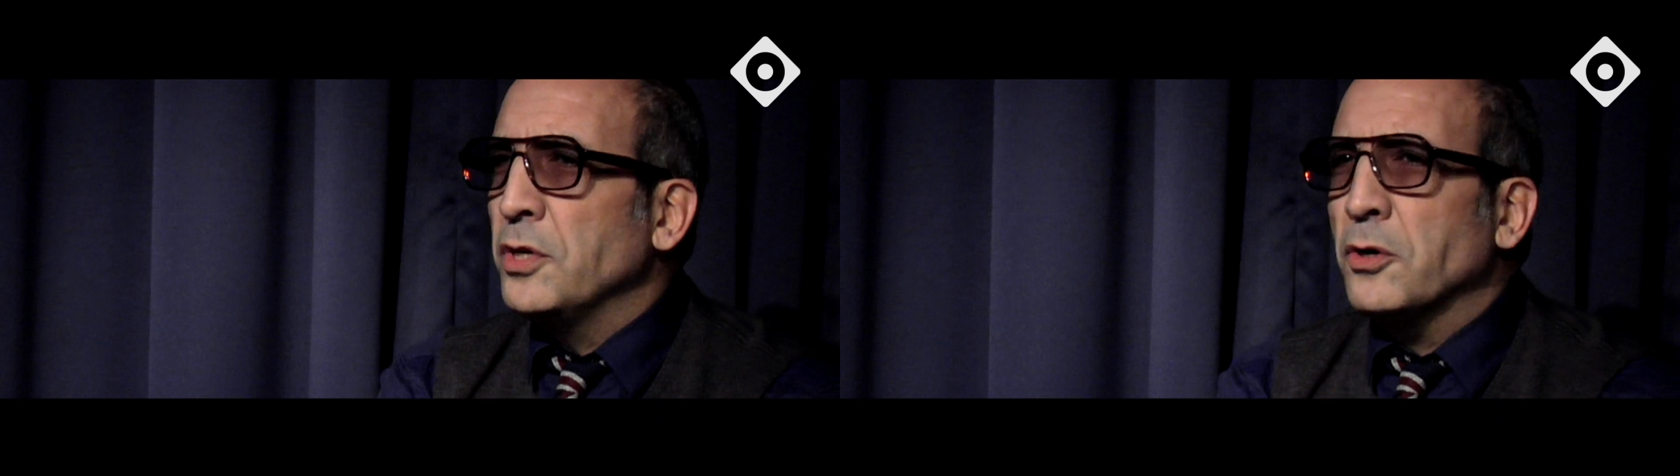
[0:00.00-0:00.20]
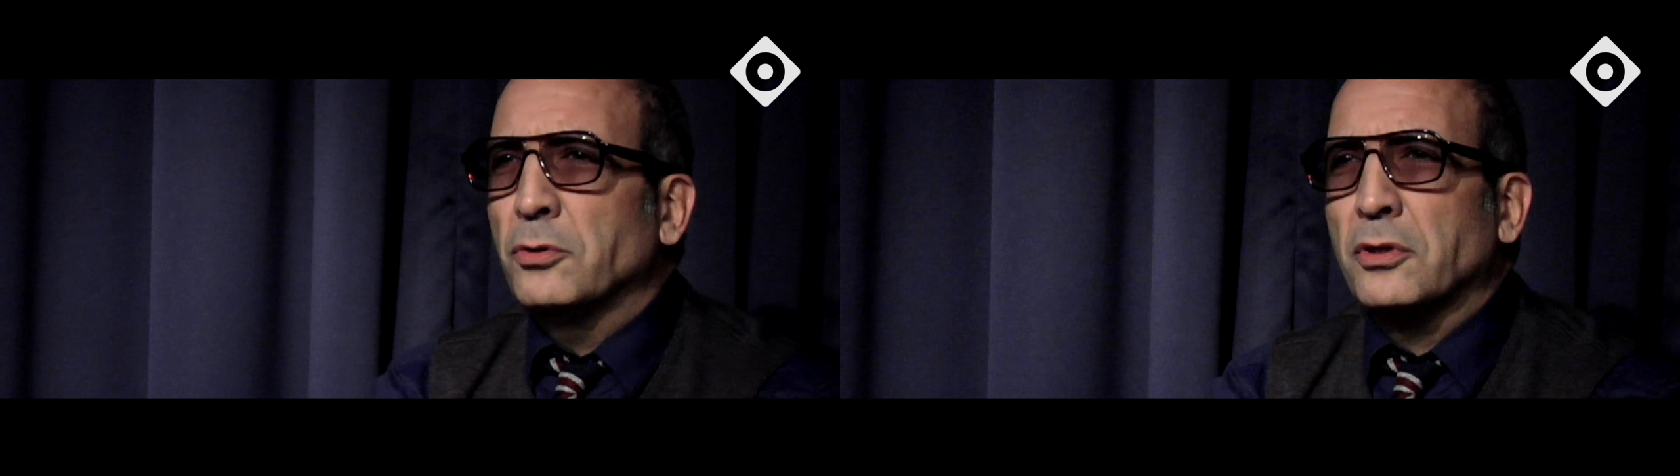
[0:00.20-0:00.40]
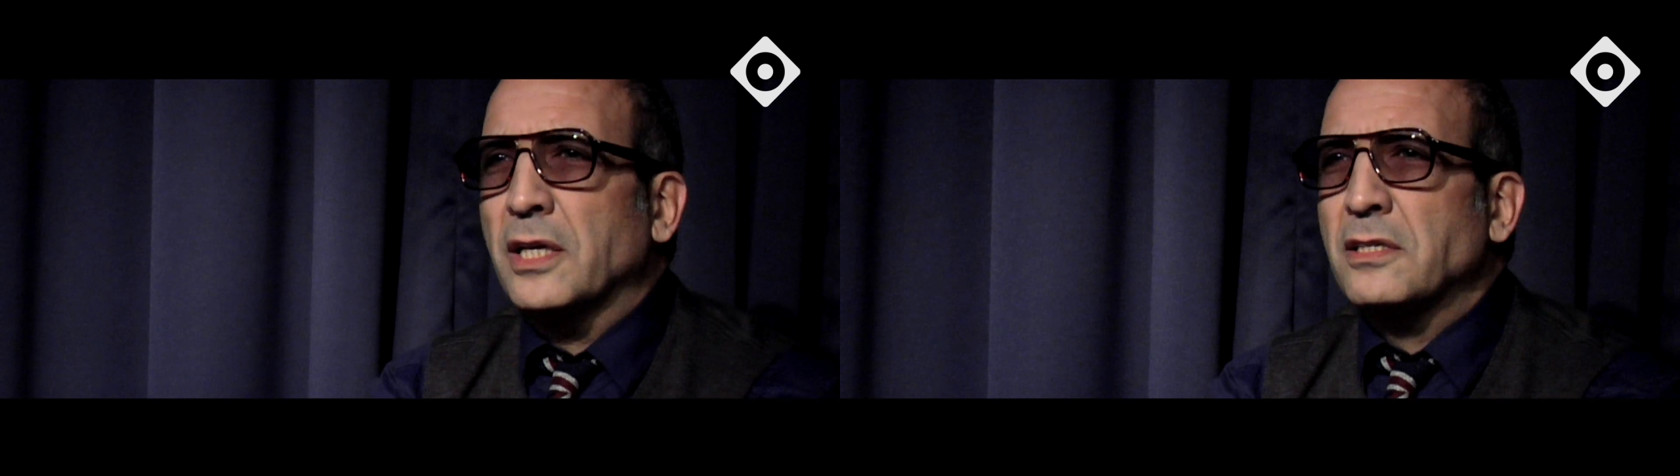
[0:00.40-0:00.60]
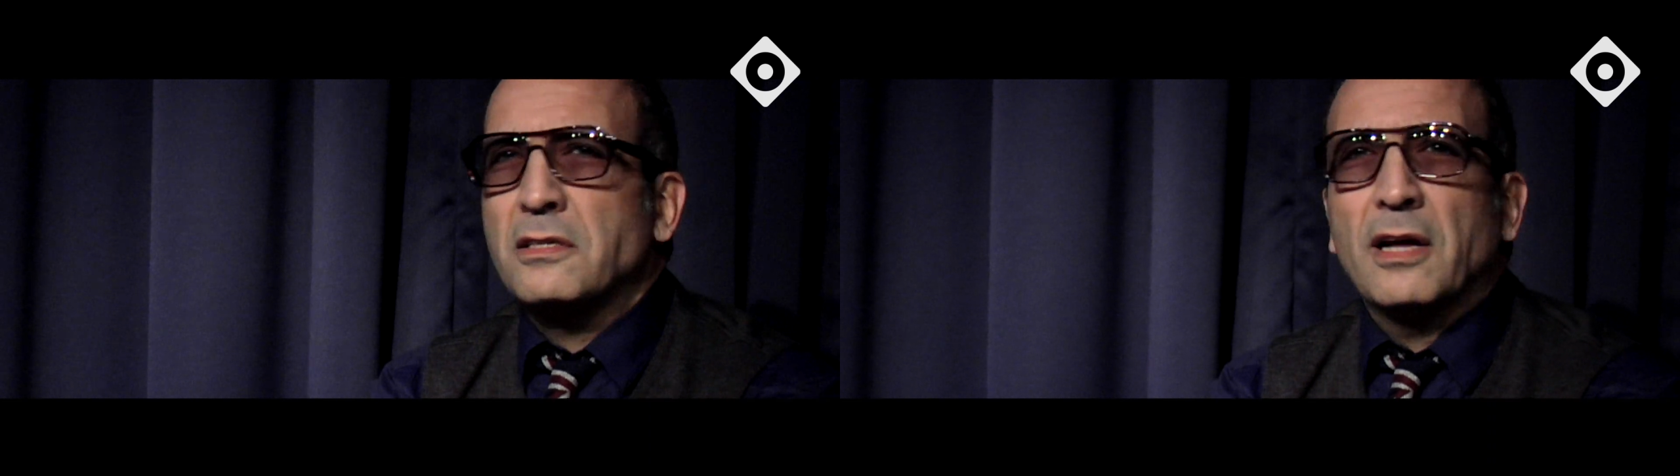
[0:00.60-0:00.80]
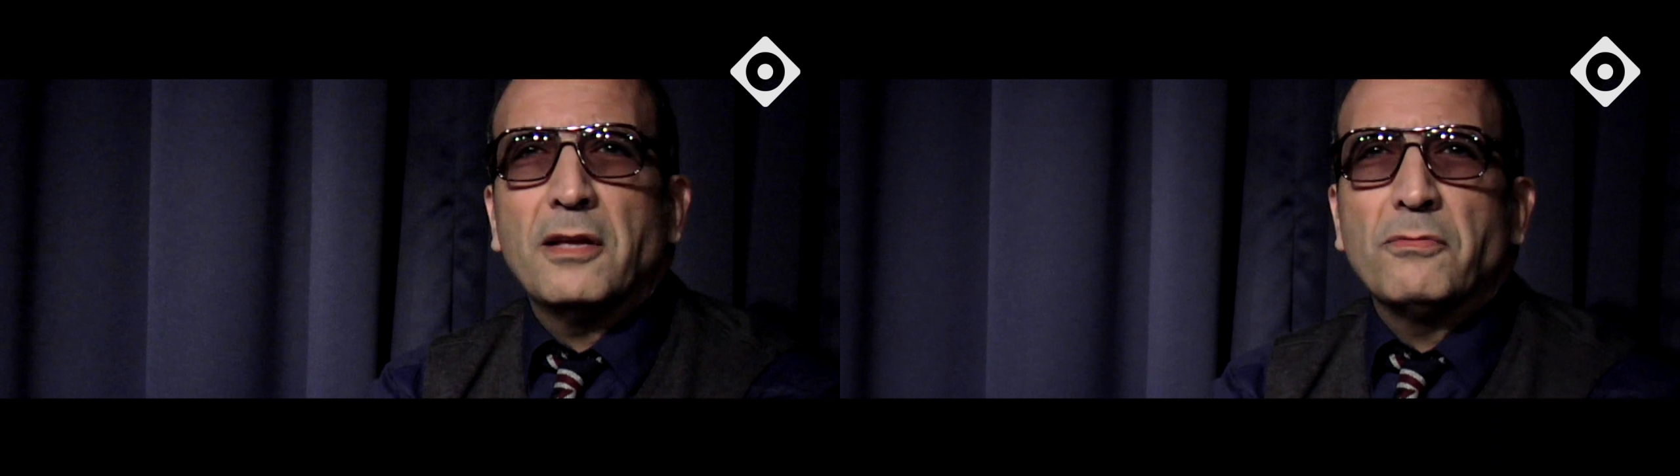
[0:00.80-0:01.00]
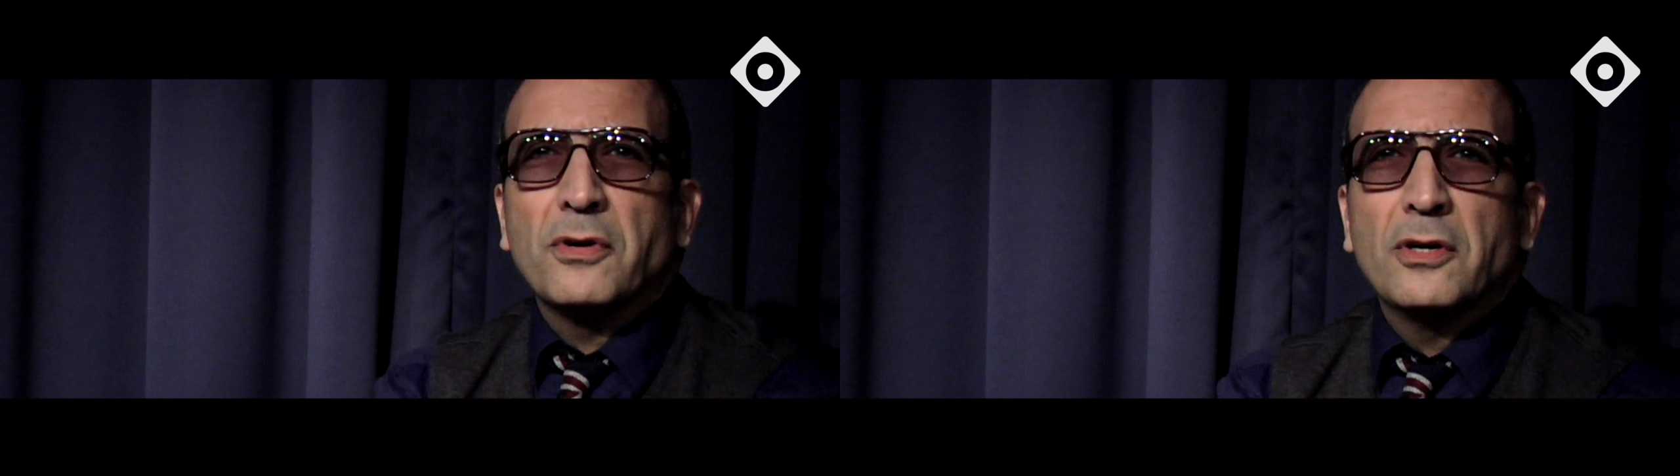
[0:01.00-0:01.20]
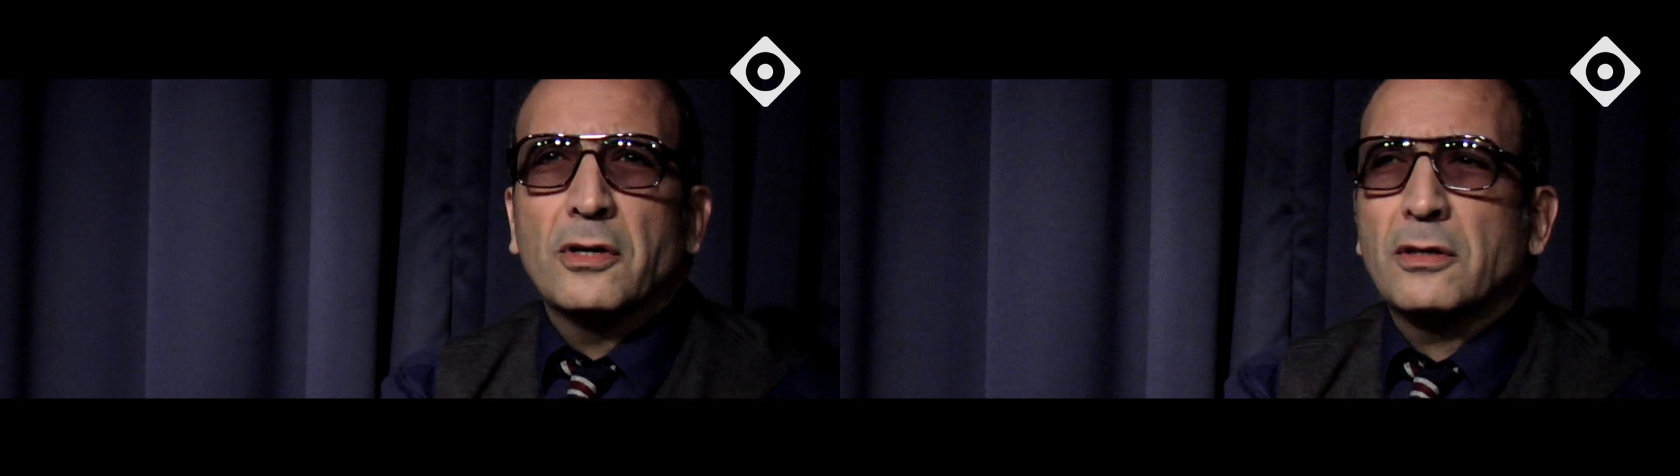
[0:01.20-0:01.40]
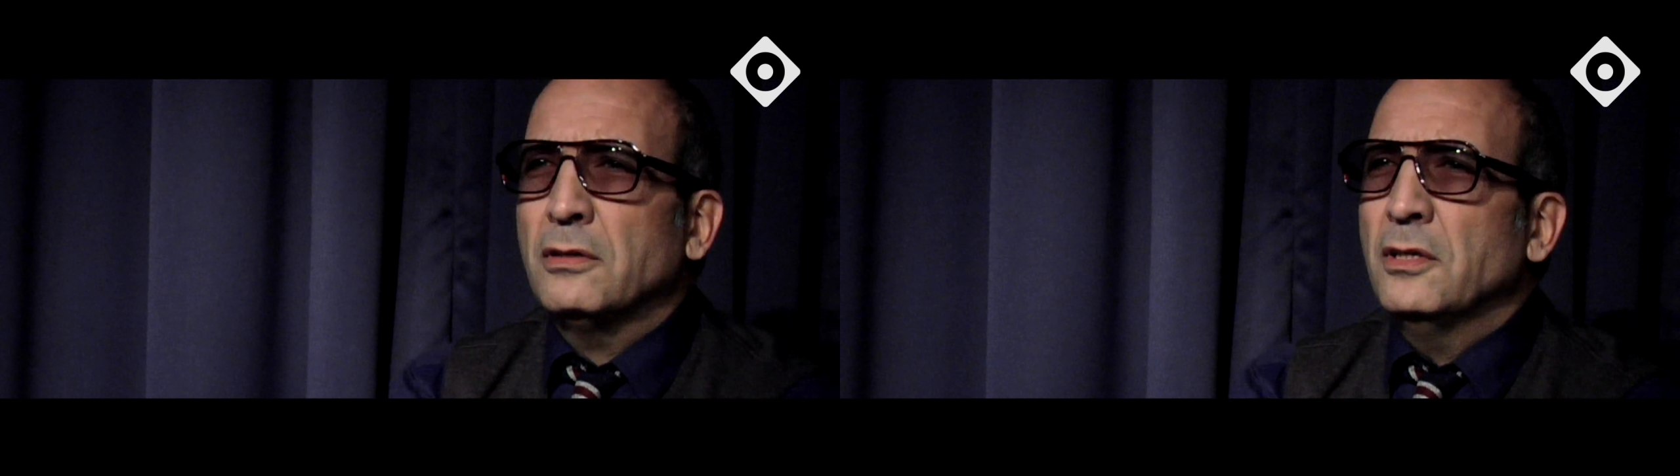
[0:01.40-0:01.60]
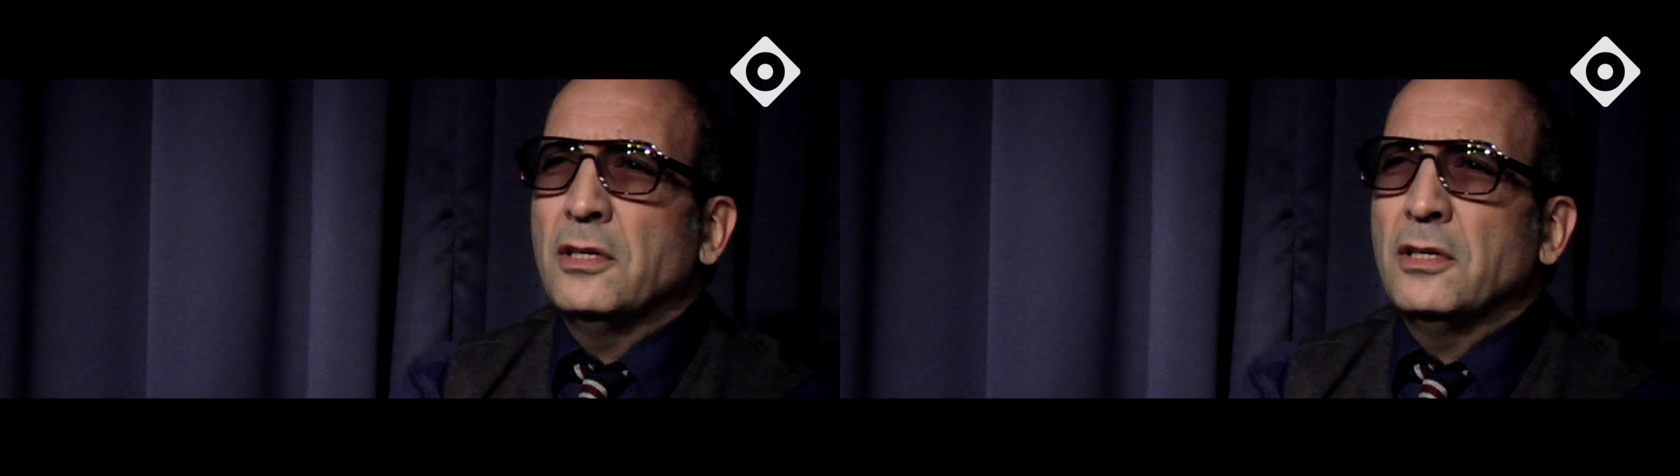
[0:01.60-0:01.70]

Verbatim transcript: Niro dans Taxi Driver.